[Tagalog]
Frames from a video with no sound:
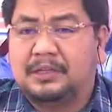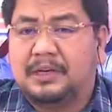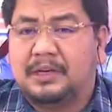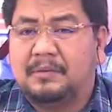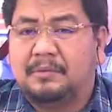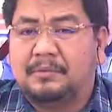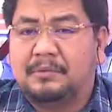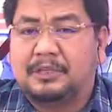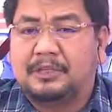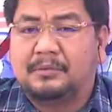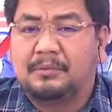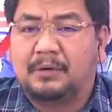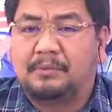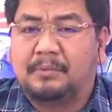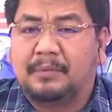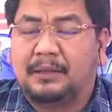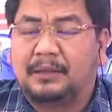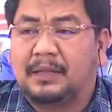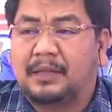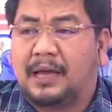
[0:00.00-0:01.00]
mismo,
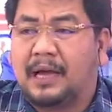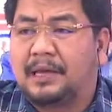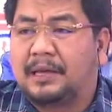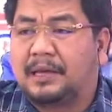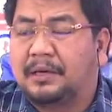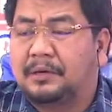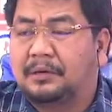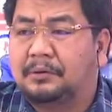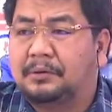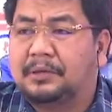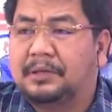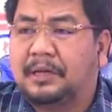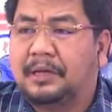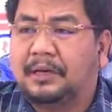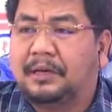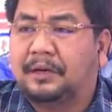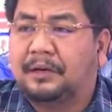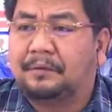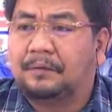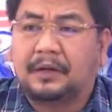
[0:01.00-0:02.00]
bantayan ho
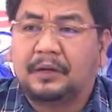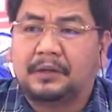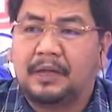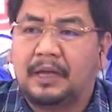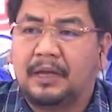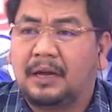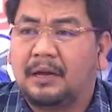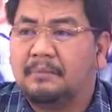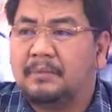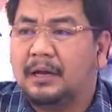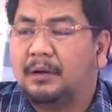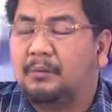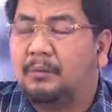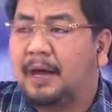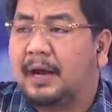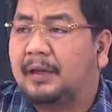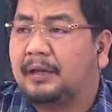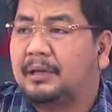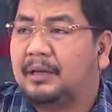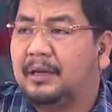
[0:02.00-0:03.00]
dyan eh. At teka,
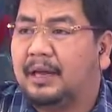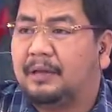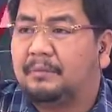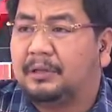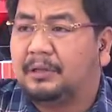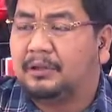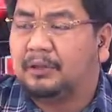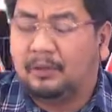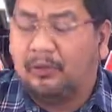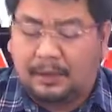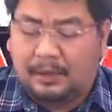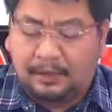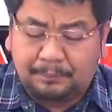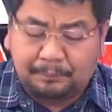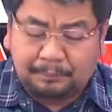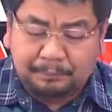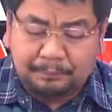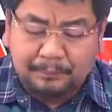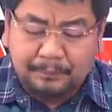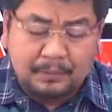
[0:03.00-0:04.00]
baluwarte namin to ah.
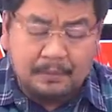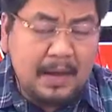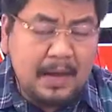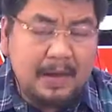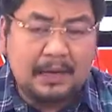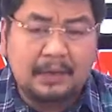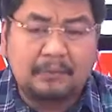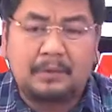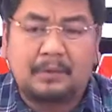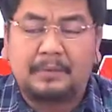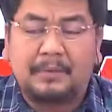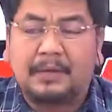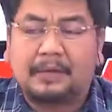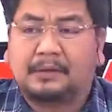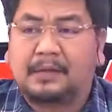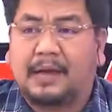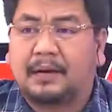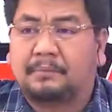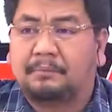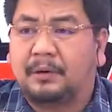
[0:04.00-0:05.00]
Bakit ba may
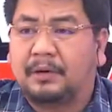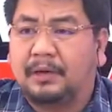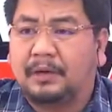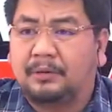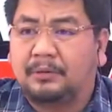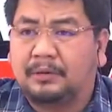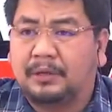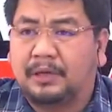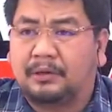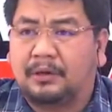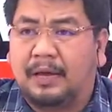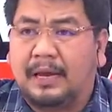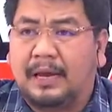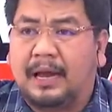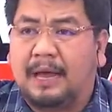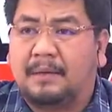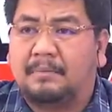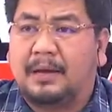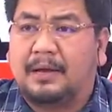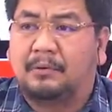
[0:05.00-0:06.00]
tarpaulin ho dito?
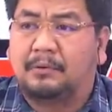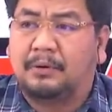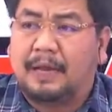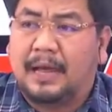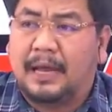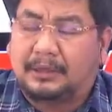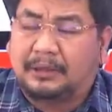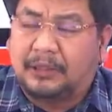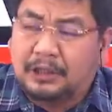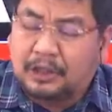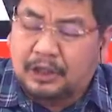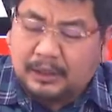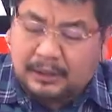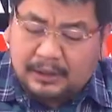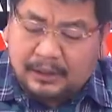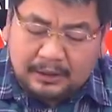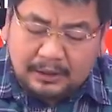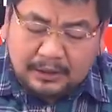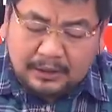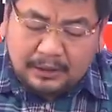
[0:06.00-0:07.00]
Kalaban ho natin yan
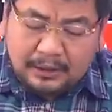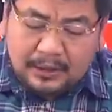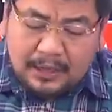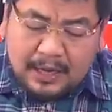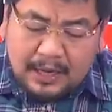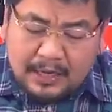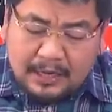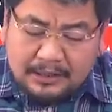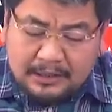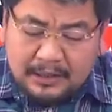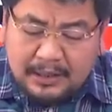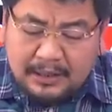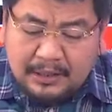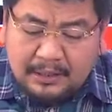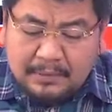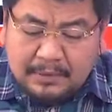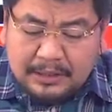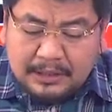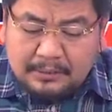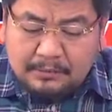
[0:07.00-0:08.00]
eh. Ah, sila na
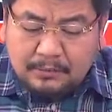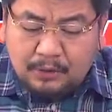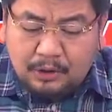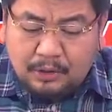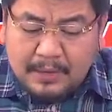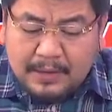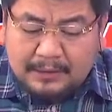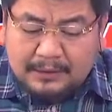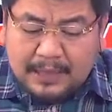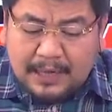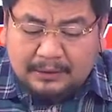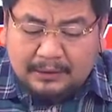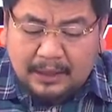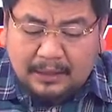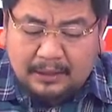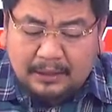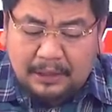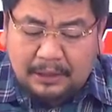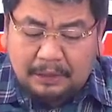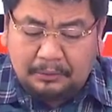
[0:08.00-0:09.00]
mismo ho
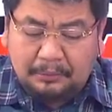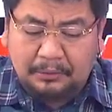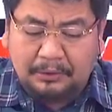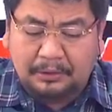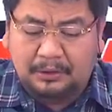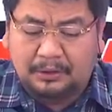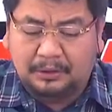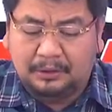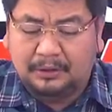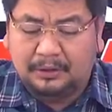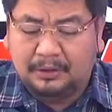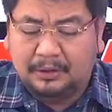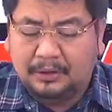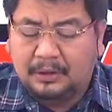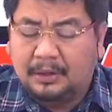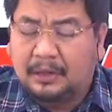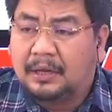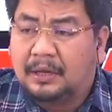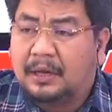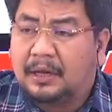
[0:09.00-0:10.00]
magtatanggal ho nyon.
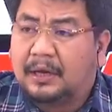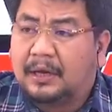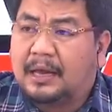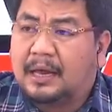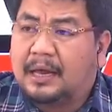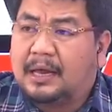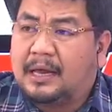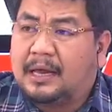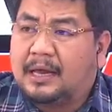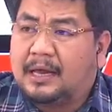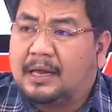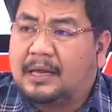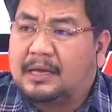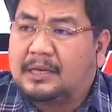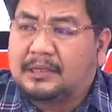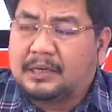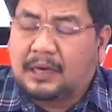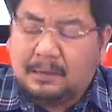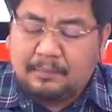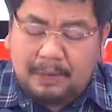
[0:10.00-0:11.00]
Kaya
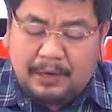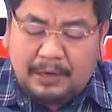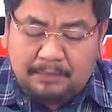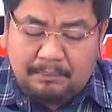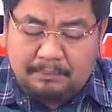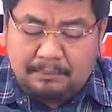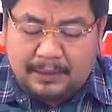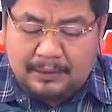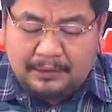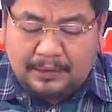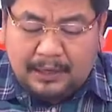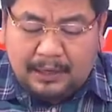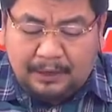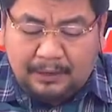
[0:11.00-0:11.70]
sa kabilang banda,